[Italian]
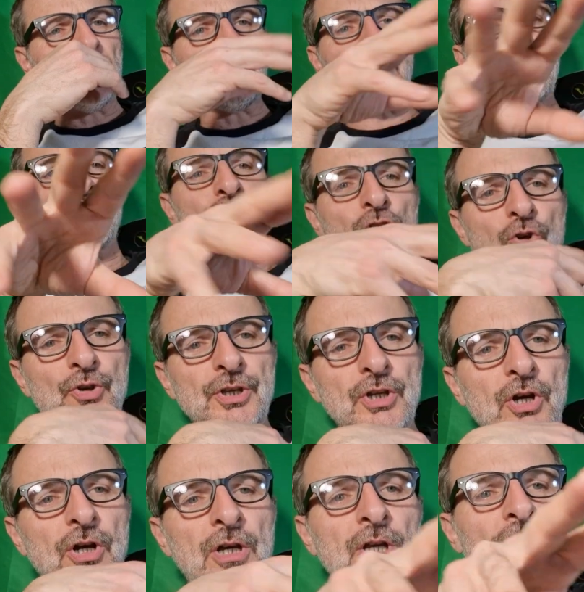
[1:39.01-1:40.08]
che solo
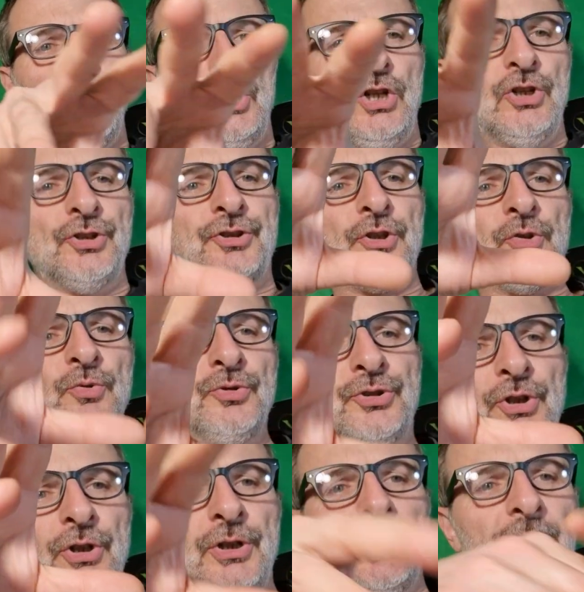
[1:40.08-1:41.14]
io l'ho
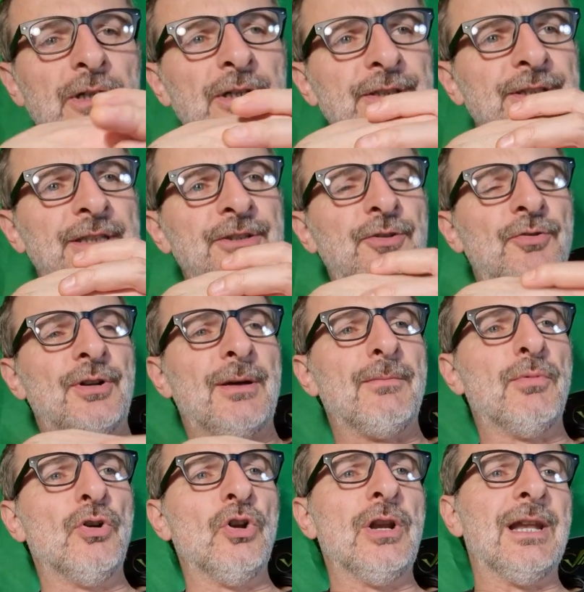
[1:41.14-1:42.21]
tenuto dentro una
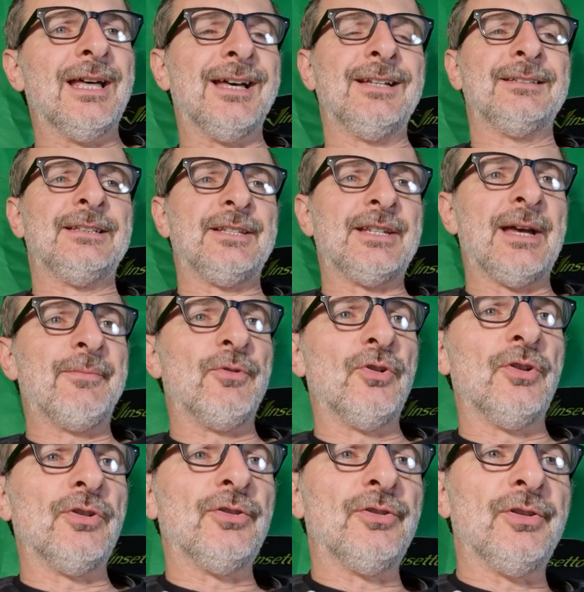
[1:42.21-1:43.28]
bolla,
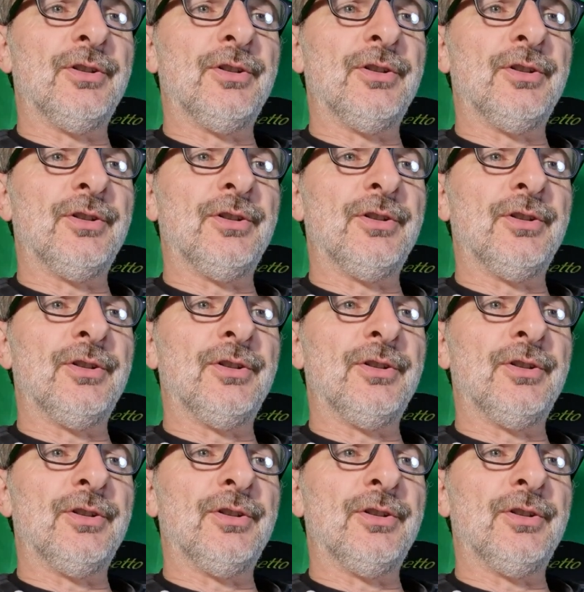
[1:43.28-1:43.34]
diciamo,